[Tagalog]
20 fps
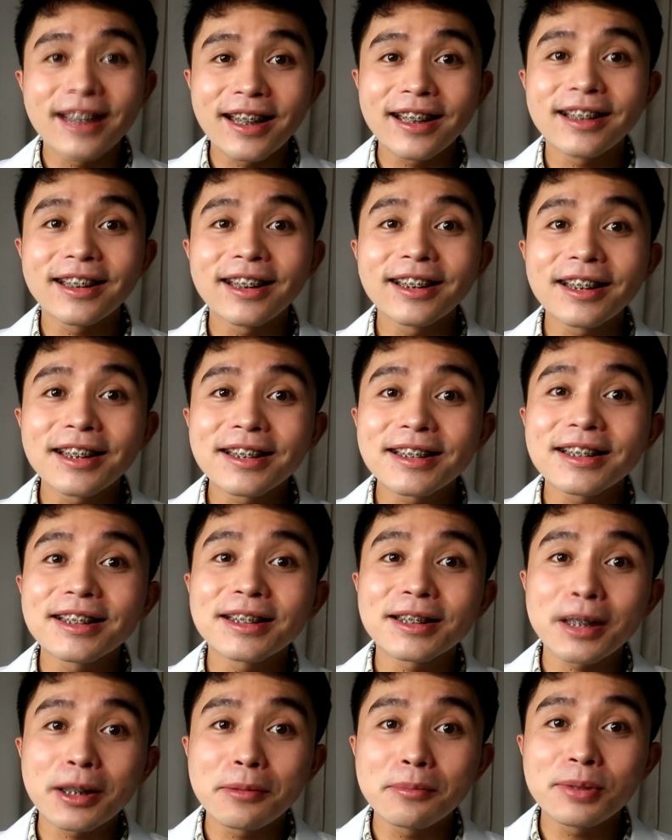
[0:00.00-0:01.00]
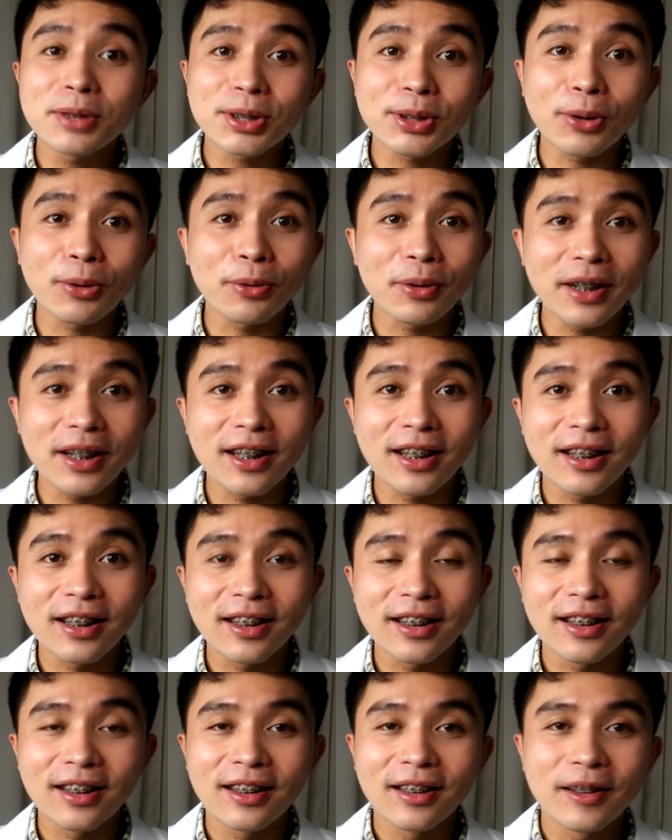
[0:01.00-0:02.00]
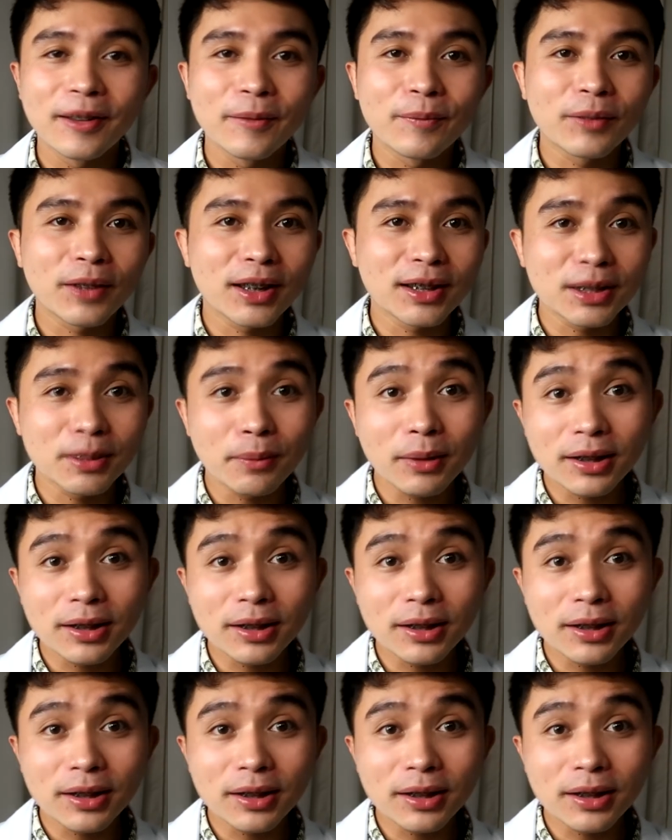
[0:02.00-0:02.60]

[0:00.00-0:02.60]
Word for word: then it is the same story. Kasi